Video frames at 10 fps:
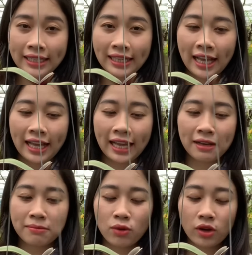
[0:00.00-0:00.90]
ha,
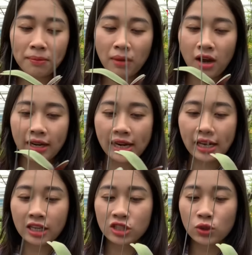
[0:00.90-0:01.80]
một combo này nè,
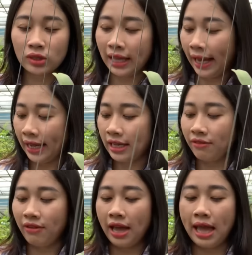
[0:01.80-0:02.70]
Nghinh Xuân Thái
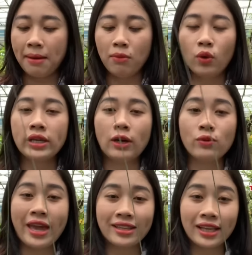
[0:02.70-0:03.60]
và một cái chậu
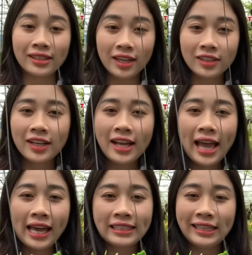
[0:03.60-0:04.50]
nhãn tháng tư
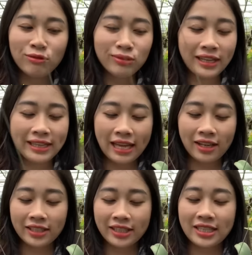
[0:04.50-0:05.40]
hàng giống cả nhà
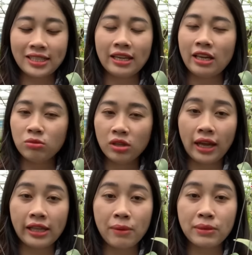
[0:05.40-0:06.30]
ha, chia sẻ giống cho cả
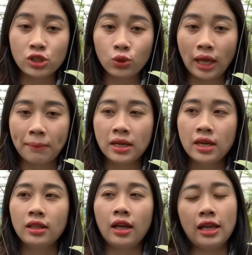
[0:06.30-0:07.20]
nhà mình sưu tầm
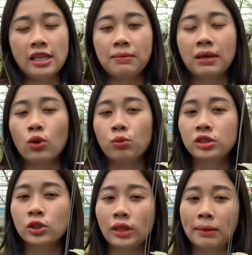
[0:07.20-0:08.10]
thì cả nhà mình cũng
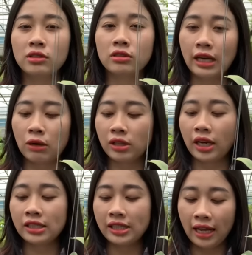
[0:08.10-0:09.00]
sưu tầm được giống
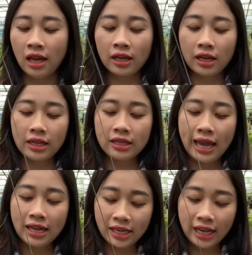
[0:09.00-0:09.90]
cây rẻ, cây
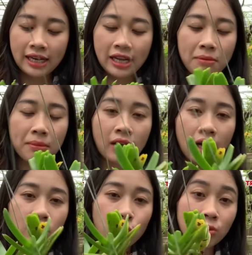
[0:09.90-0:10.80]
giá rẻ nè, mà cây
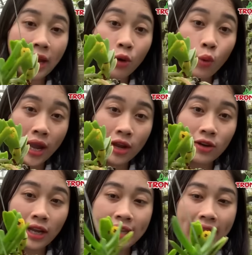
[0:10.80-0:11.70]
cũng đã khỏe rồi
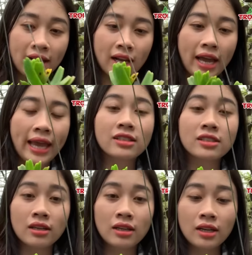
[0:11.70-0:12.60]
cả nhà ha. Hàng rực
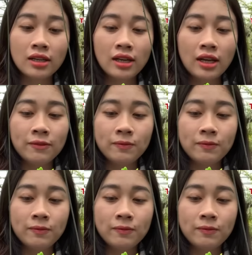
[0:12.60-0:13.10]
chậu này nhiều